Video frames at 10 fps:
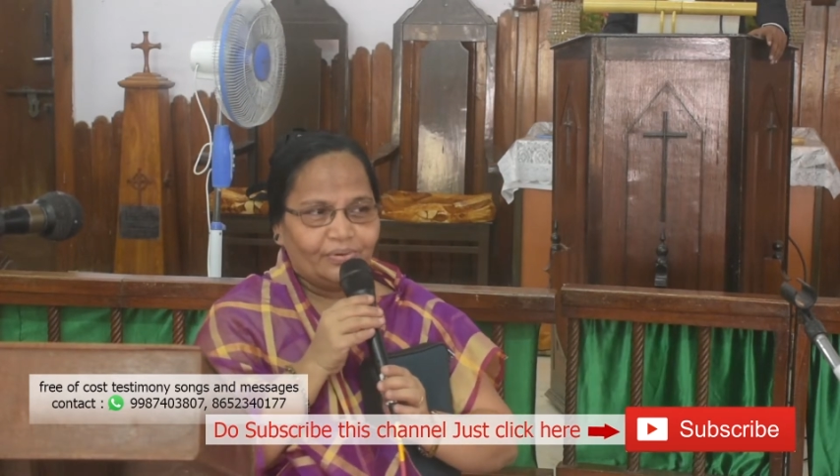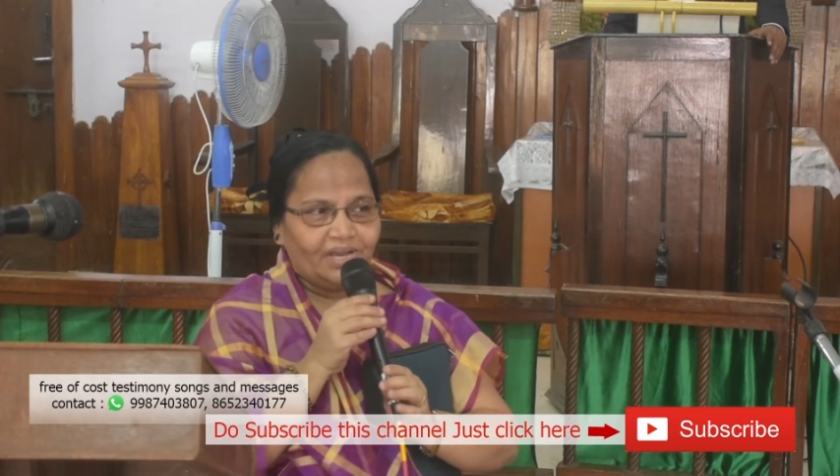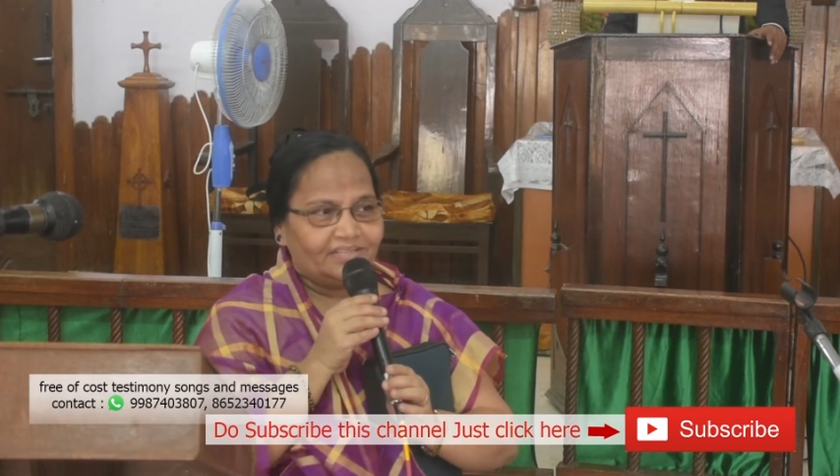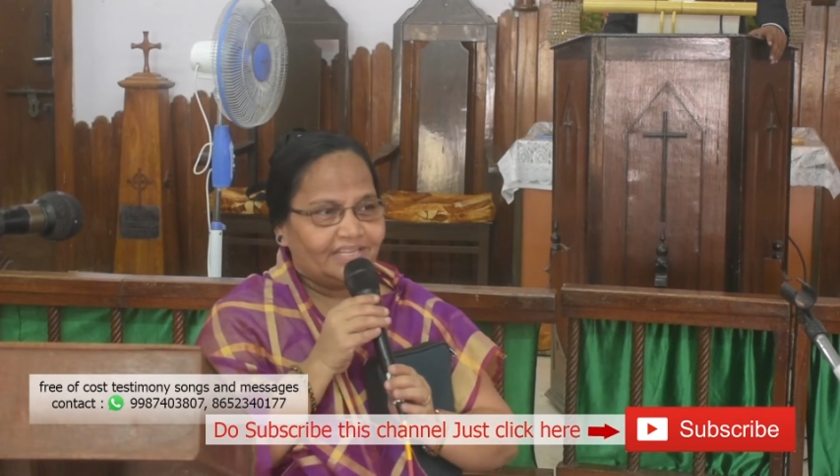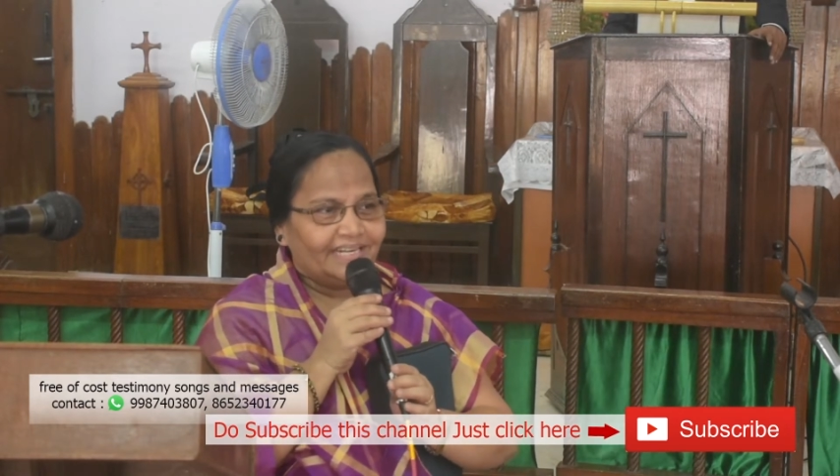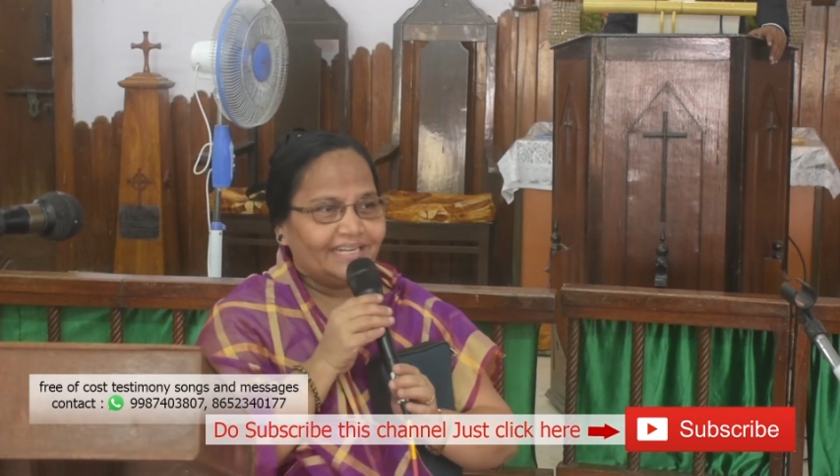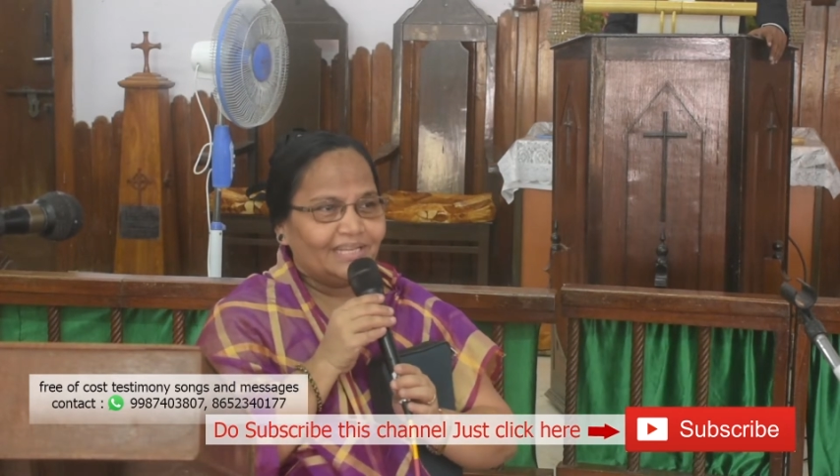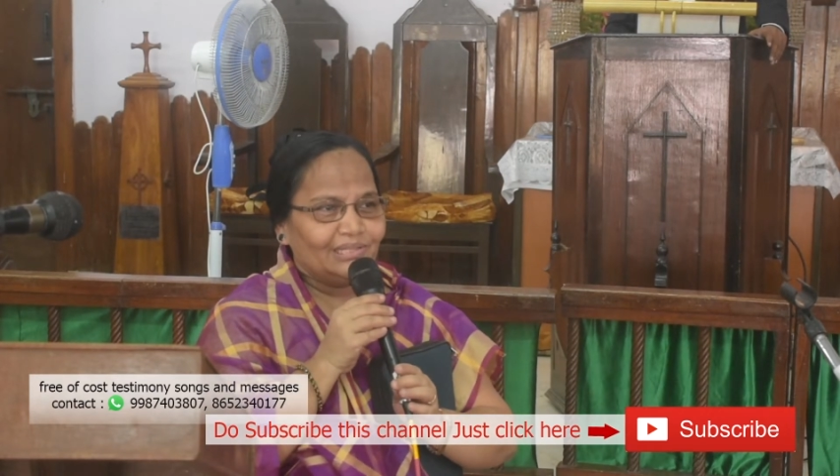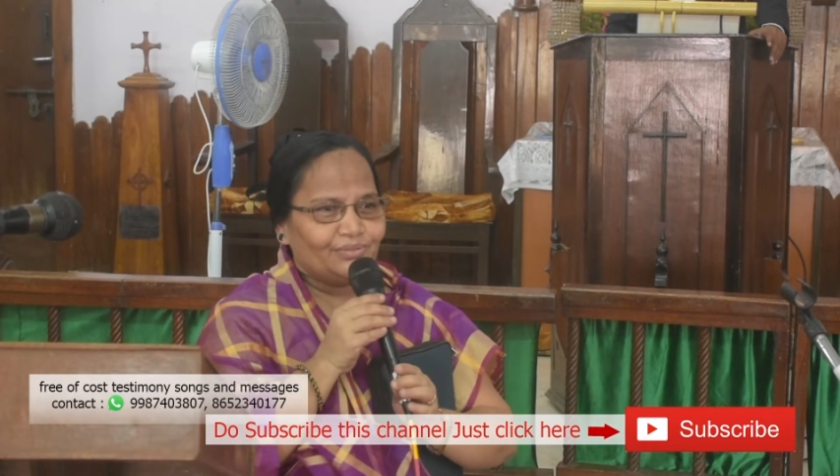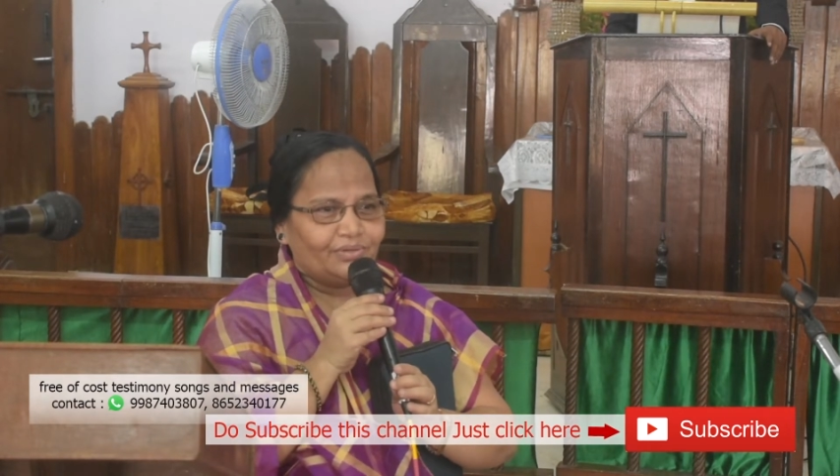అందరింటికి
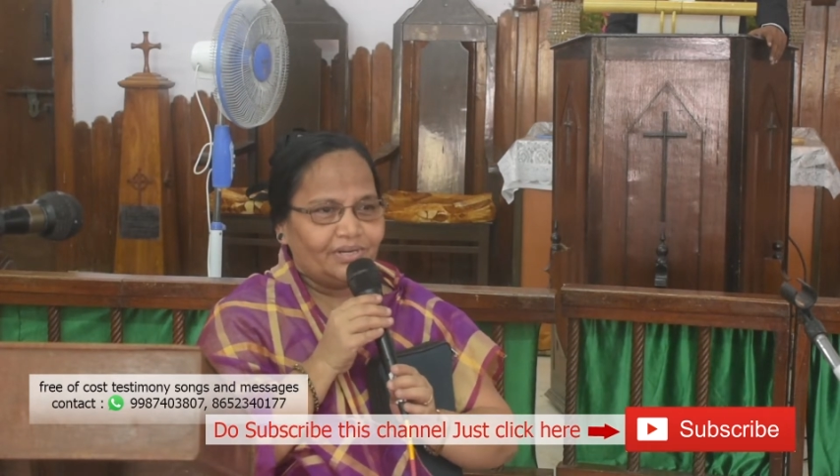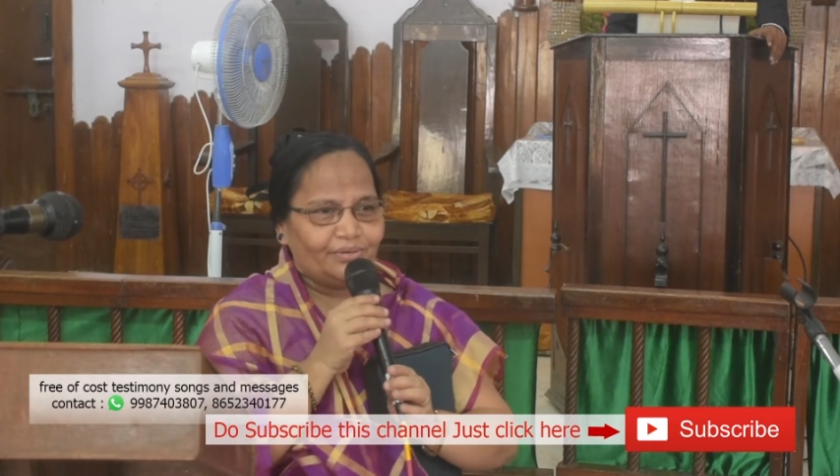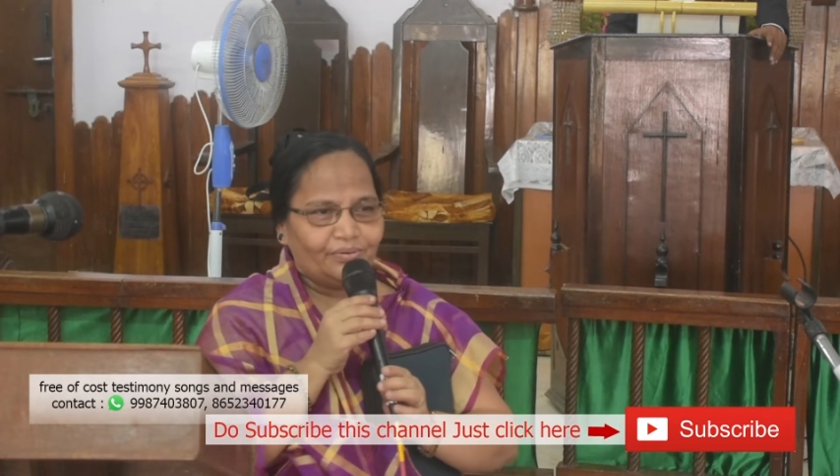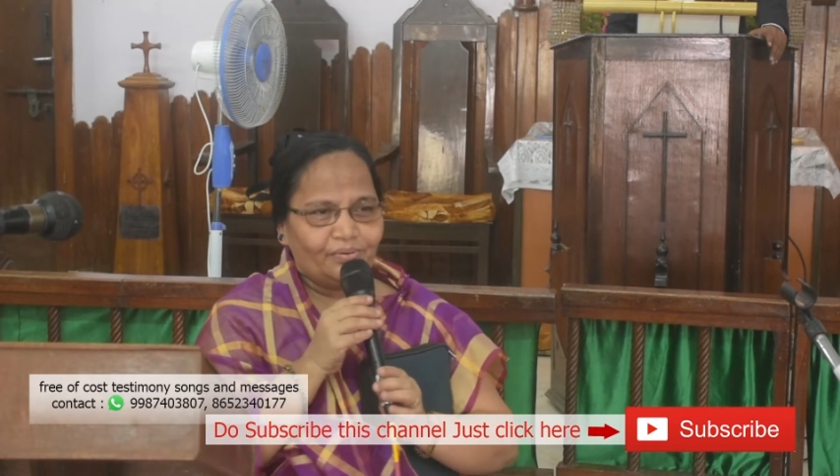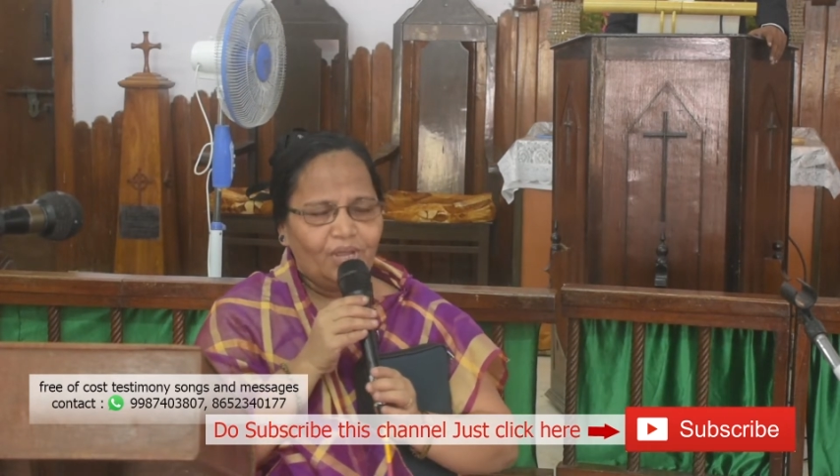వెళ్తున్నాడు